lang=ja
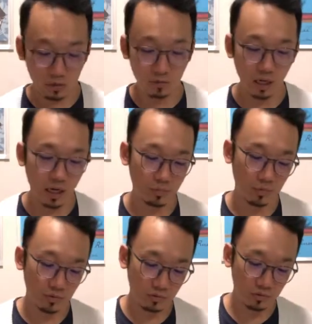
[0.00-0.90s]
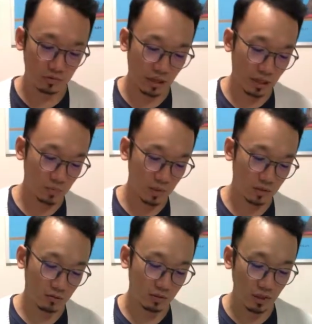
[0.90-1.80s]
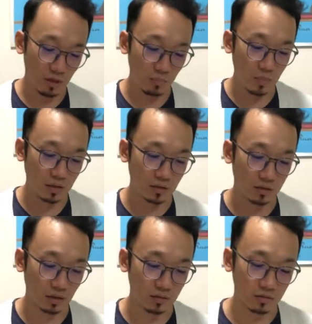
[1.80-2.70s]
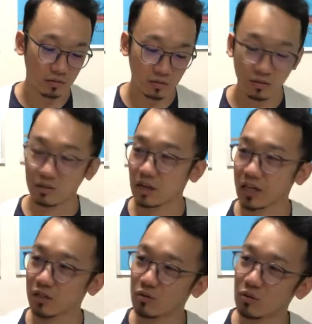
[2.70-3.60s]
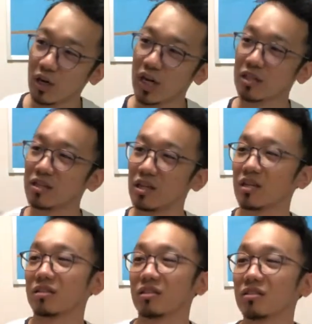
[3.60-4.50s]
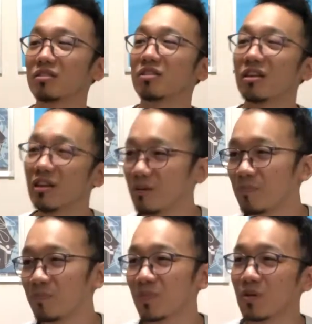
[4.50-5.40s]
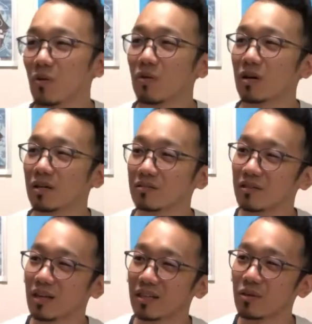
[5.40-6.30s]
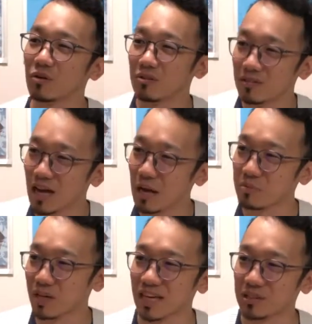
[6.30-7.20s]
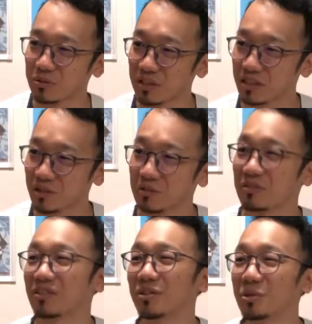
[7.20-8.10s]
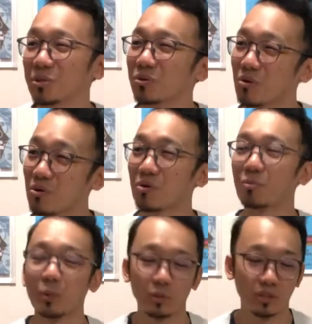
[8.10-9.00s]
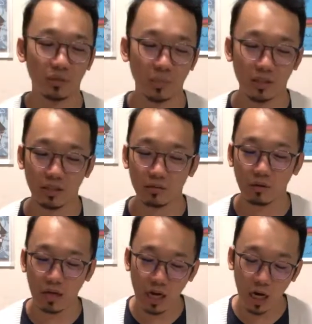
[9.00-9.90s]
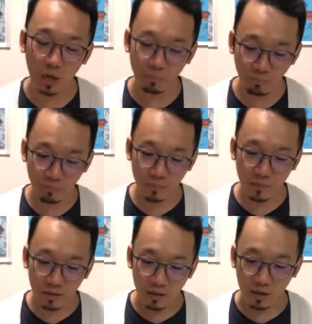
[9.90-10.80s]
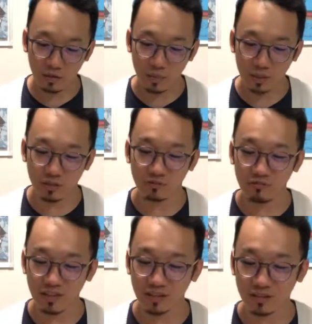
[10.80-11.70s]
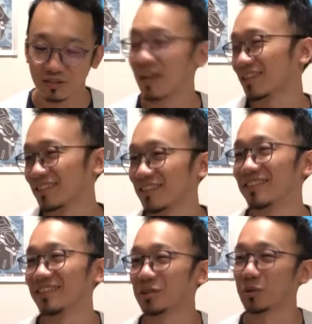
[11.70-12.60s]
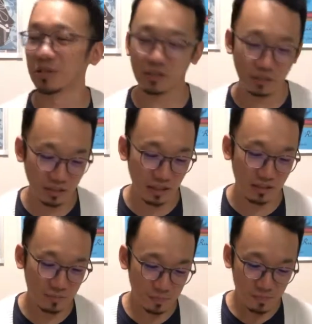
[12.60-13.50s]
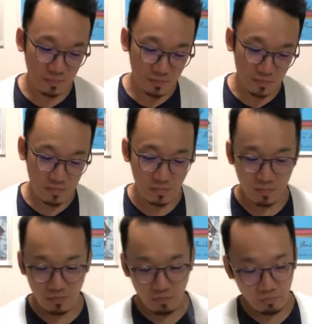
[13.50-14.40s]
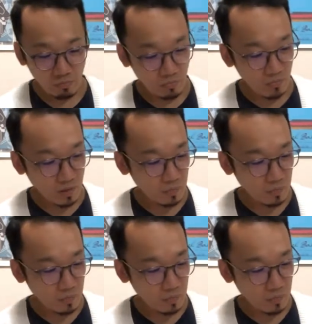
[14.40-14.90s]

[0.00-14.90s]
楽ライブ暗闇って言って全く会場を完全安定にしてほうほうほ音楽だけをライブ会場で聴くっていう試みをしてみたりとかああとまあ純烈が来てたりとかですねちょっとそれは人